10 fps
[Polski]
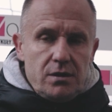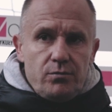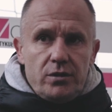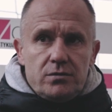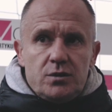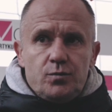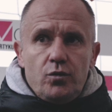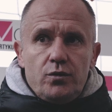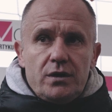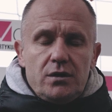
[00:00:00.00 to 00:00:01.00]
dla mojego
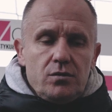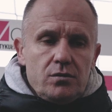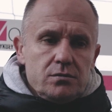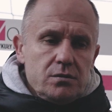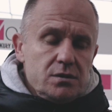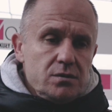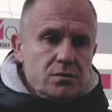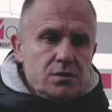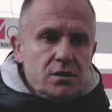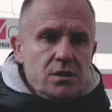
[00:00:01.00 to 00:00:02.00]
zespołu tak na gorąco jest
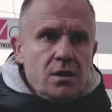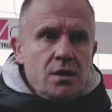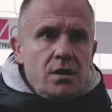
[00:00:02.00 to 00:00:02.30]
to, że